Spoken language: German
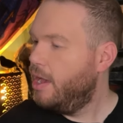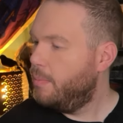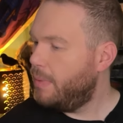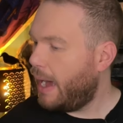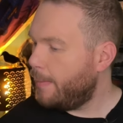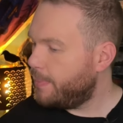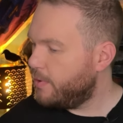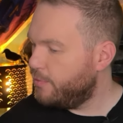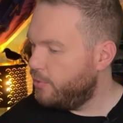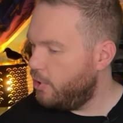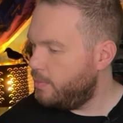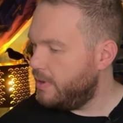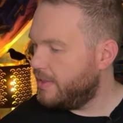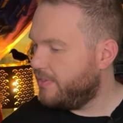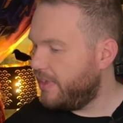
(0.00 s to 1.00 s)

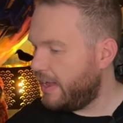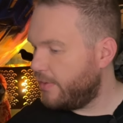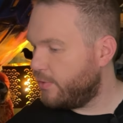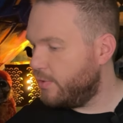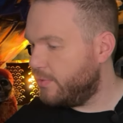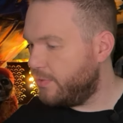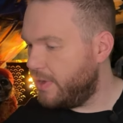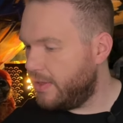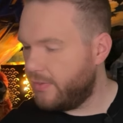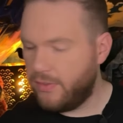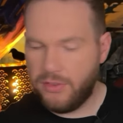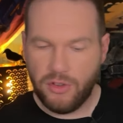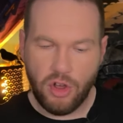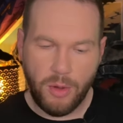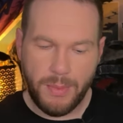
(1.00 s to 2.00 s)
abgefüllt mit
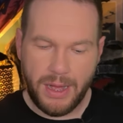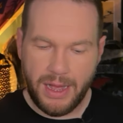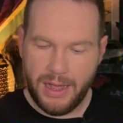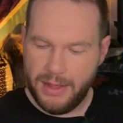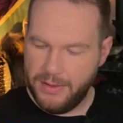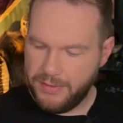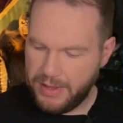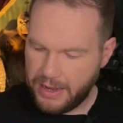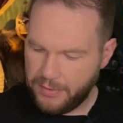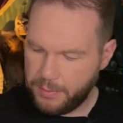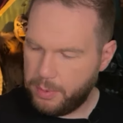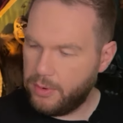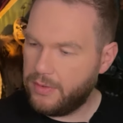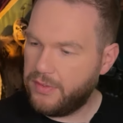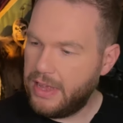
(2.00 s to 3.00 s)

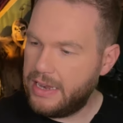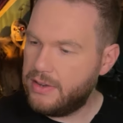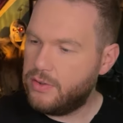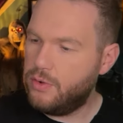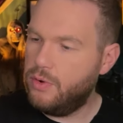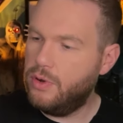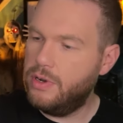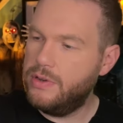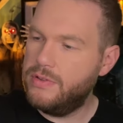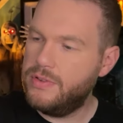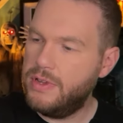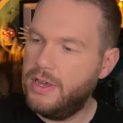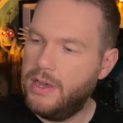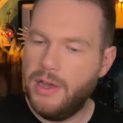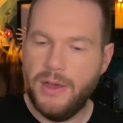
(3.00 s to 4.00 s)
46,6% und
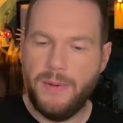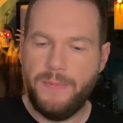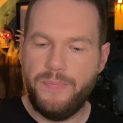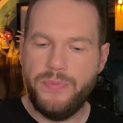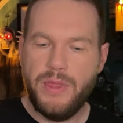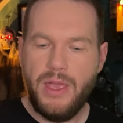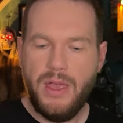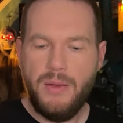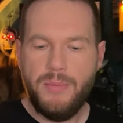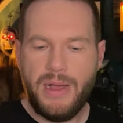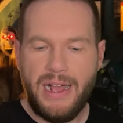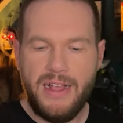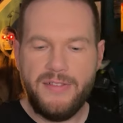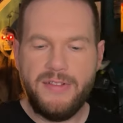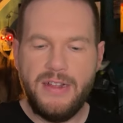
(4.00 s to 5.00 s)
ähm,
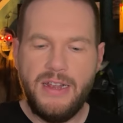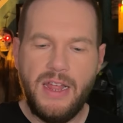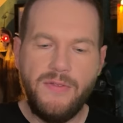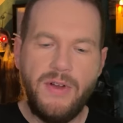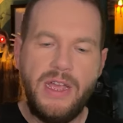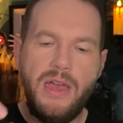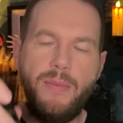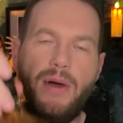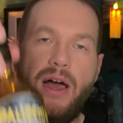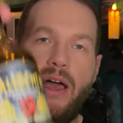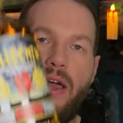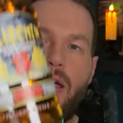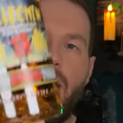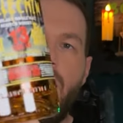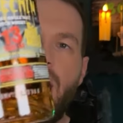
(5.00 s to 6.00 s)
preislich liegen wir hier bei